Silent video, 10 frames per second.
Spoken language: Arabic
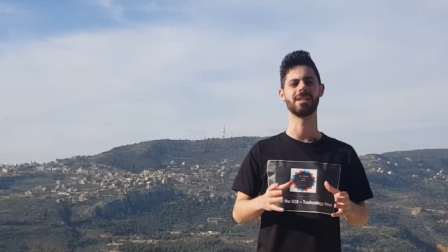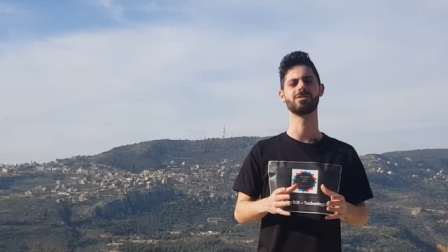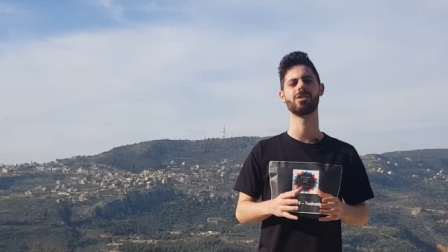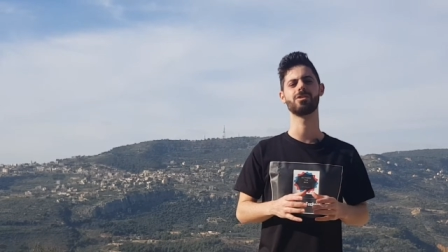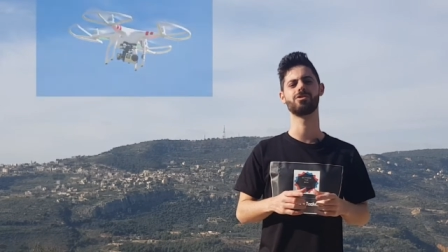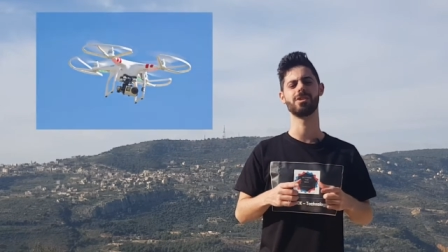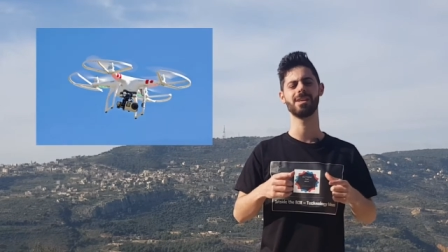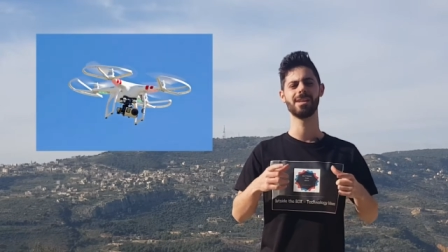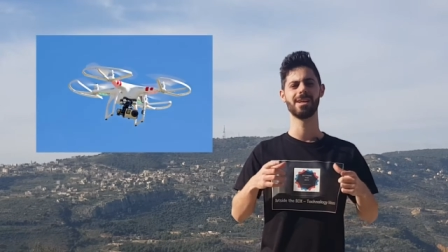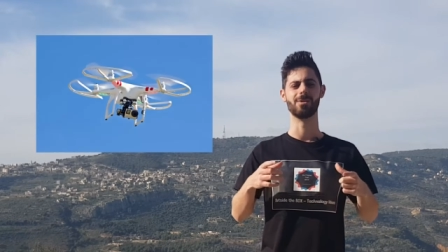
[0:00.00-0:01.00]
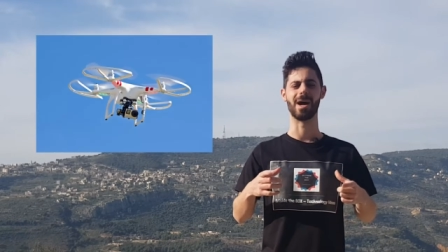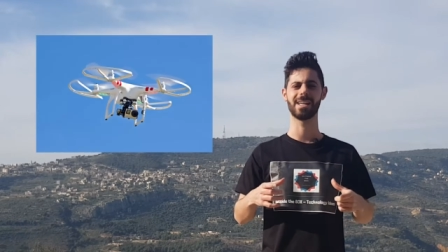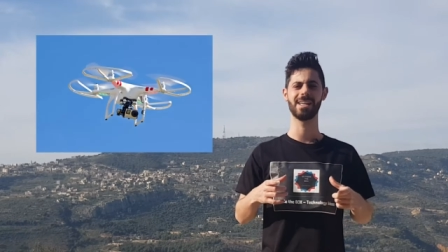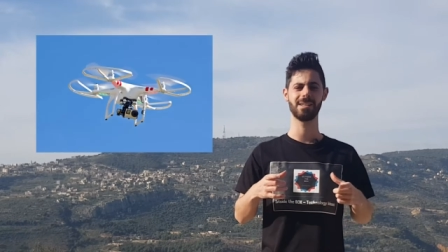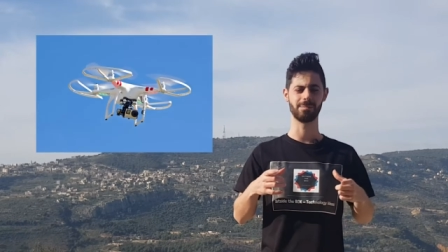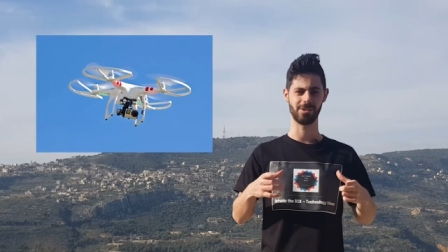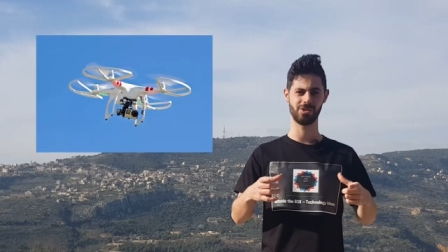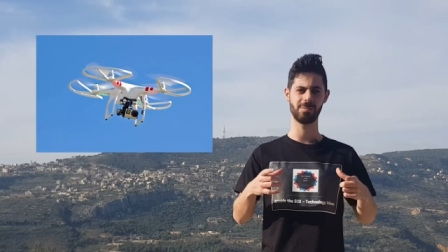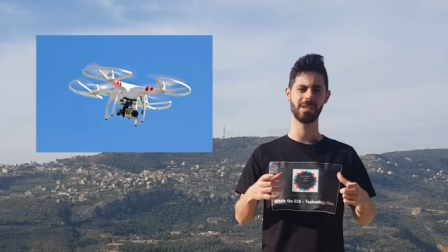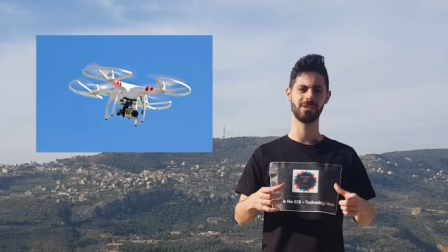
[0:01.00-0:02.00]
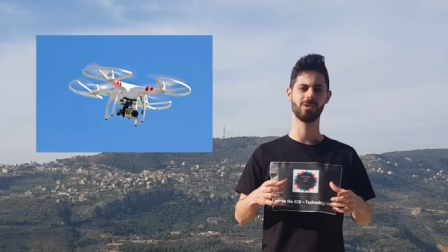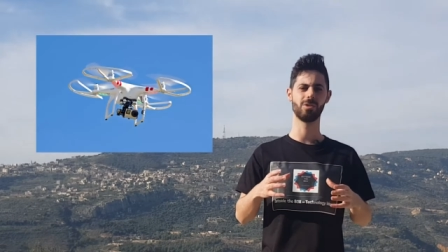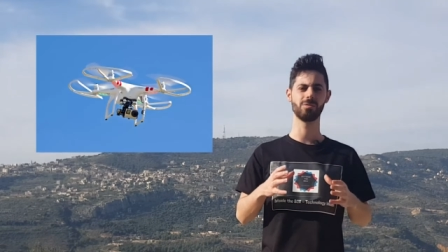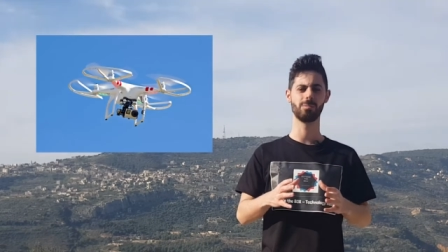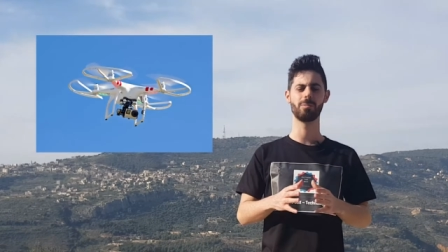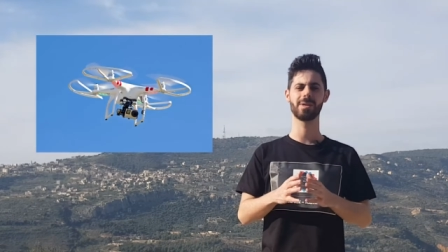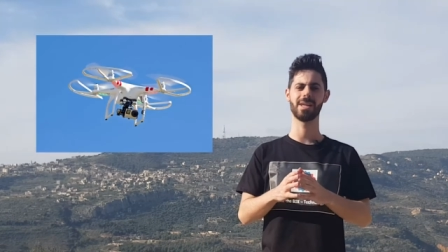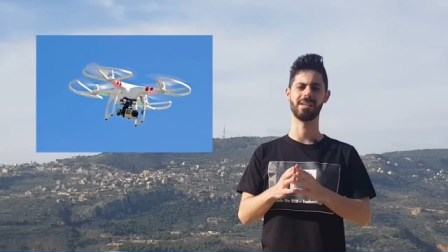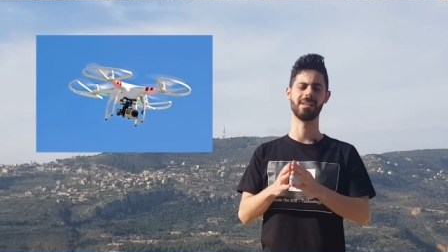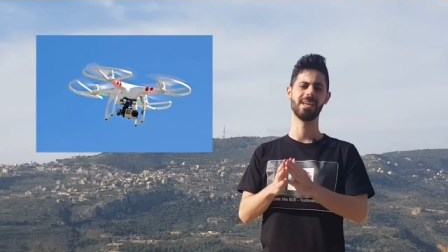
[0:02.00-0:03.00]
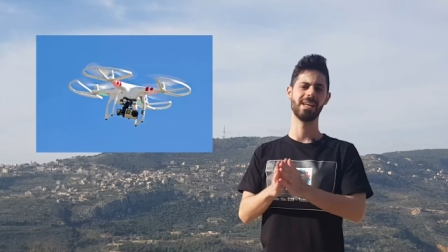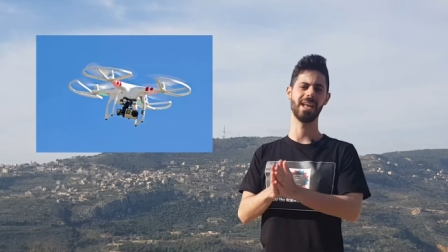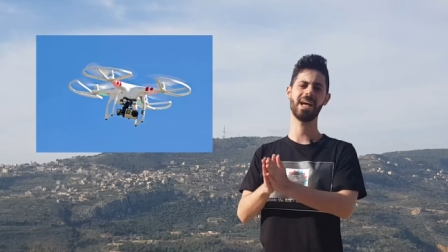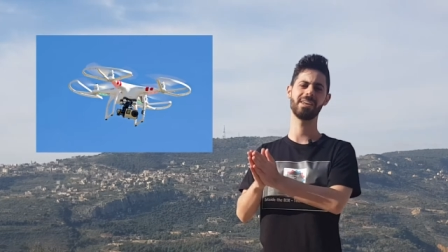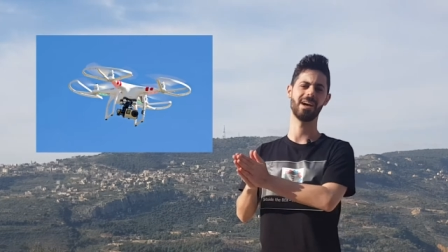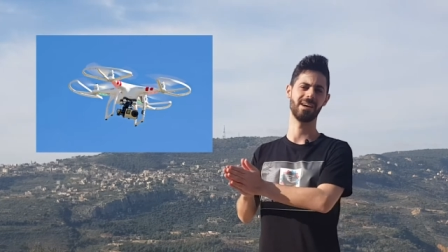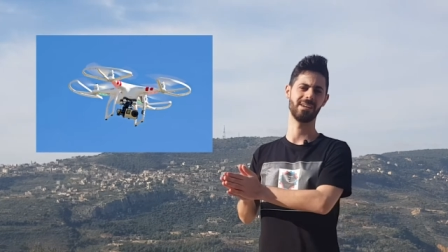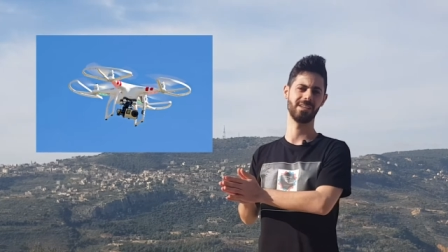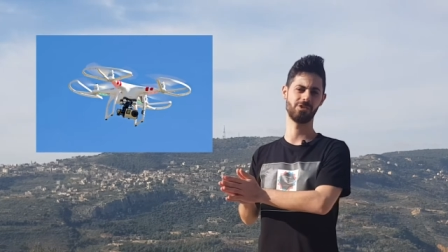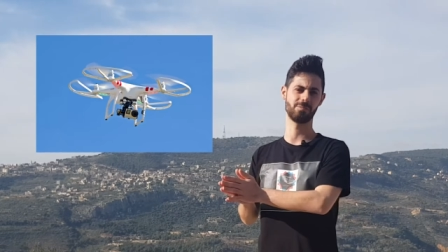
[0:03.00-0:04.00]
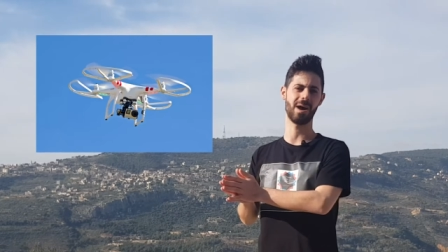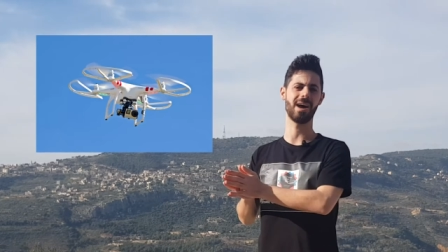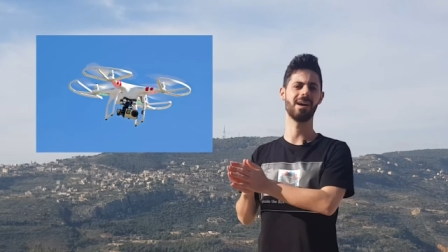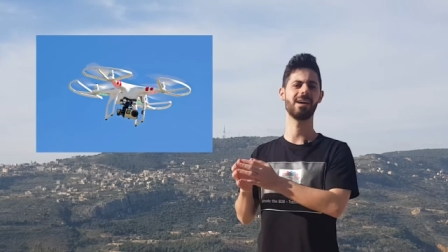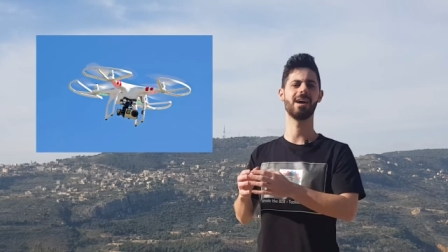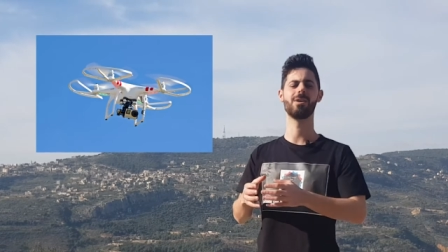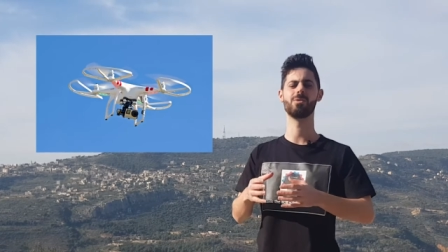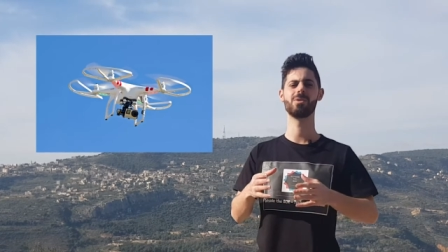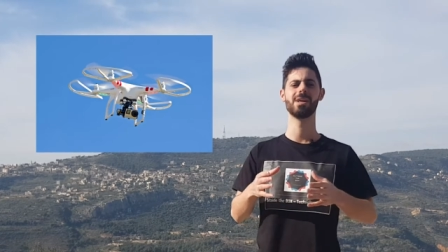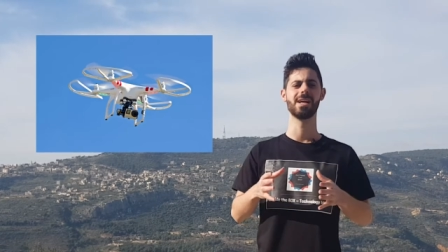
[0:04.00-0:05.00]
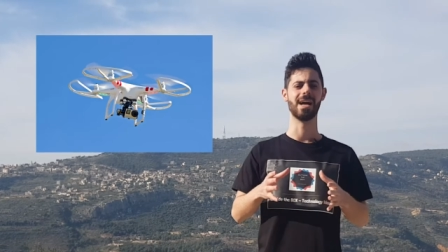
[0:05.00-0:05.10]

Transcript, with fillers: تكنولوجي واكيد بنجيب الزون ممكن نحن نجمعها او